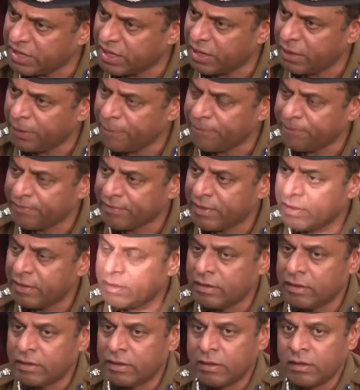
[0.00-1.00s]
गया
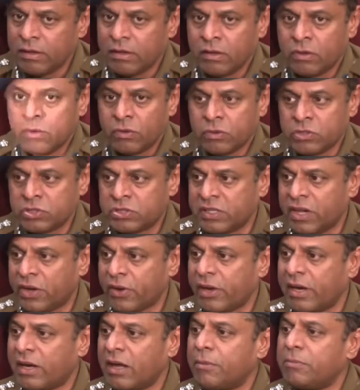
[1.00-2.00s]
उस
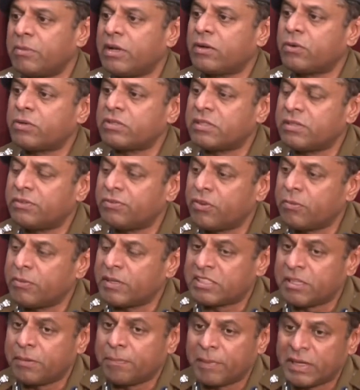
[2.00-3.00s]
दौरान हमने कुछ
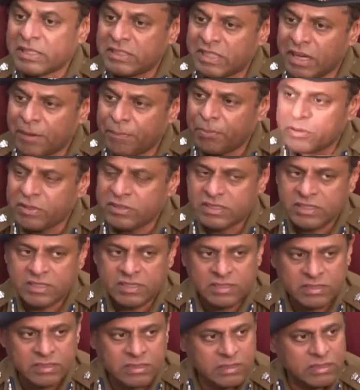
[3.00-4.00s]
इन्फॉर्मेशन पंजाब पुलिस
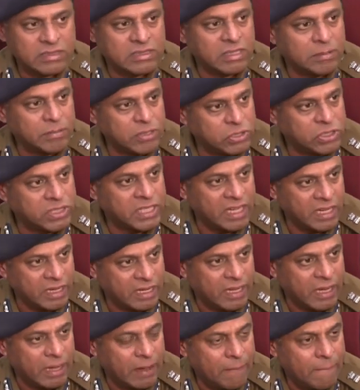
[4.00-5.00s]
से भी शेयर
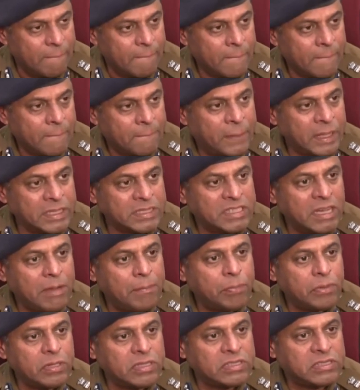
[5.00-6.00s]
किया
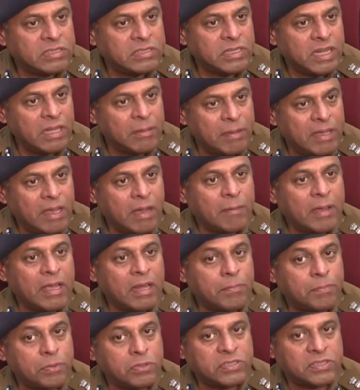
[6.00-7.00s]
पंजाब पुलिस ने भी हमें
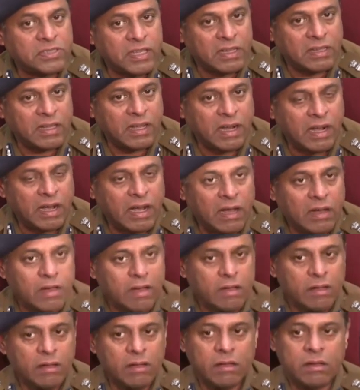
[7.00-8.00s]
इनपुट्स देते रहा
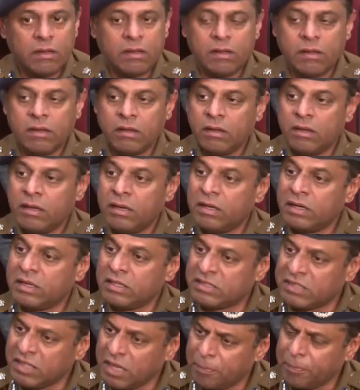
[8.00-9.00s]

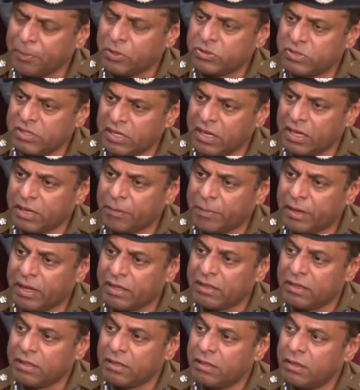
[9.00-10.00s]
हिसर पहुंचने के
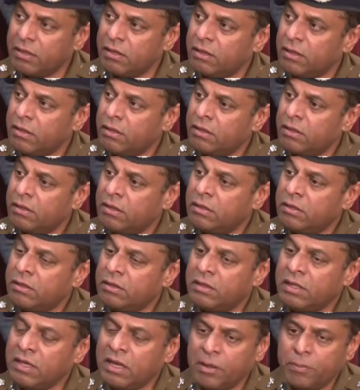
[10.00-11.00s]
बाद
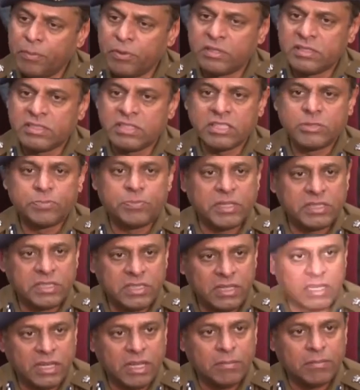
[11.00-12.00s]
दिल्ली पुलिस का
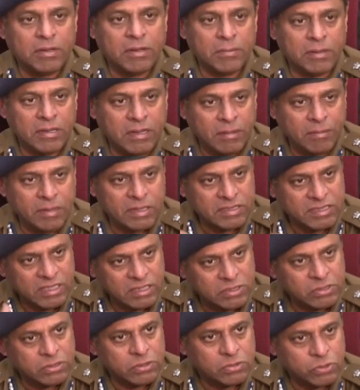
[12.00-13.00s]
स्पेशल टीम हमारे
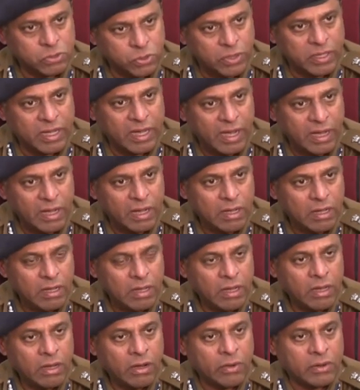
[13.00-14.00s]
साथ जुड़ गया
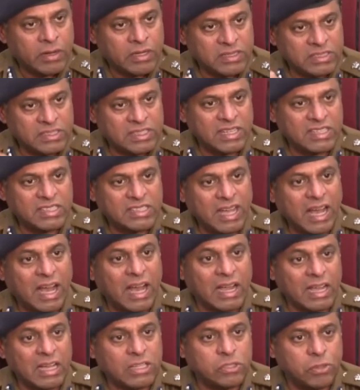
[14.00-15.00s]
और हिसर से
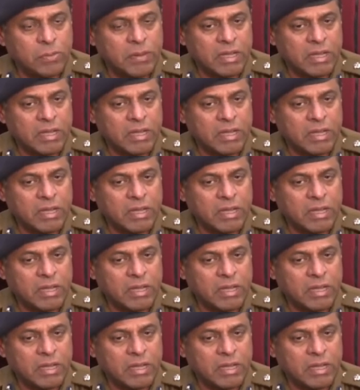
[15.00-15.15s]
आगे जो